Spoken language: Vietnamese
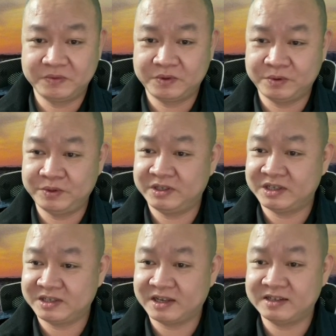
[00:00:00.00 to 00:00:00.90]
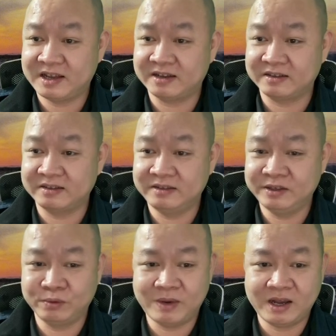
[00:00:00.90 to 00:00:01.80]
tôi chắc chắn rằng
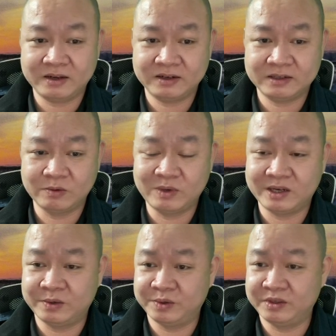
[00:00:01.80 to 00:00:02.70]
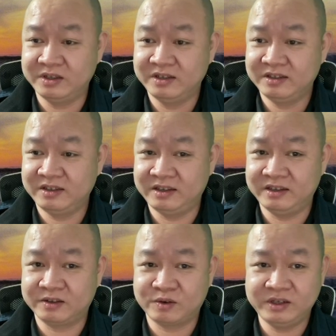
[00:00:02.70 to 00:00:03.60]
nhiều bác đã sống Hà Nội
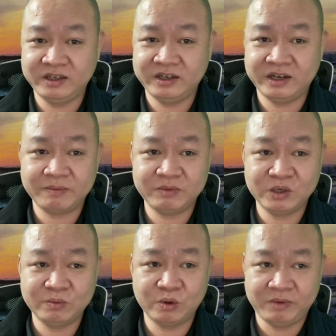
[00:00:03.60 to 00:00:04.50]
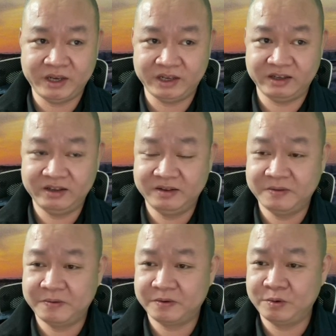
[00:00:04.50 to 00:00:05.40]
thì có đi đến năm châu bốn bể,
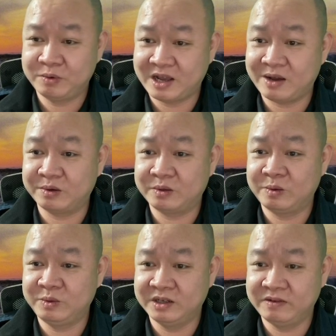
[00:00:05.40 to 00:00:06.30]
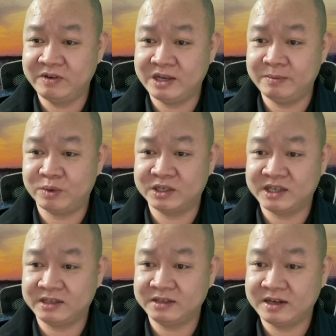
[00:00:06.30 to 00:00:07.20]
lúc nào cũng nhớ về một cái
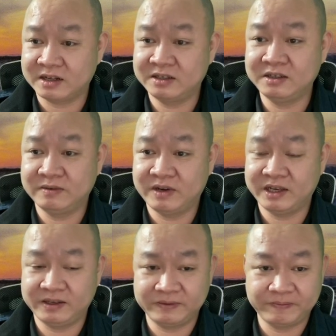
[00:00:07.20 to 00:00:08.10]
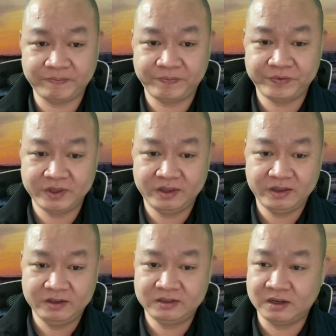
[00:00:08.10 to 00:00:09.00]
rét rất đặc trưng như vậy.
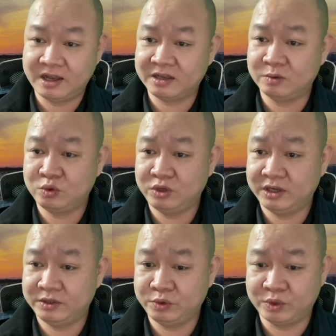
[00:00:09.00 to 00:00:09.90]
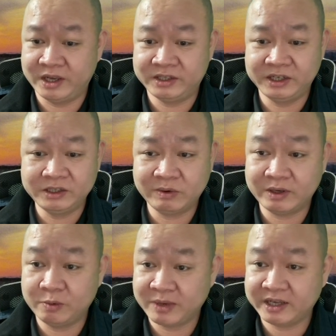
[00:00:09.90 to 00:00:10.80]
Trở lại câu chuyện, chủ đề chính trong ngày
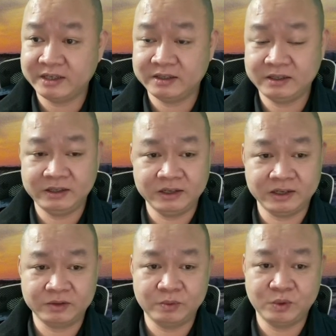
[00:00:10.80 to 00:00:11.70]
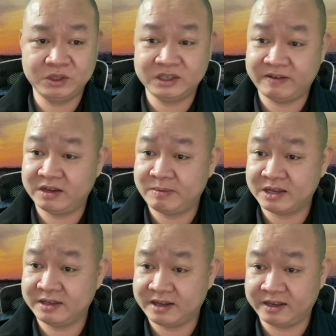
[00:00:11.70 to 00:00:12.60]
hôm nay thì tôi muốn chia sẻ với các bác
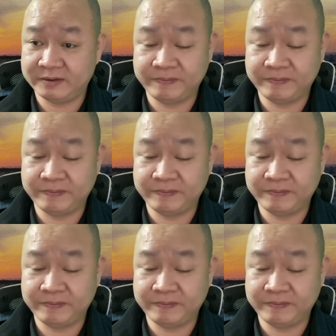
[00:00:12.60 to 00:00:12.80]
thế này.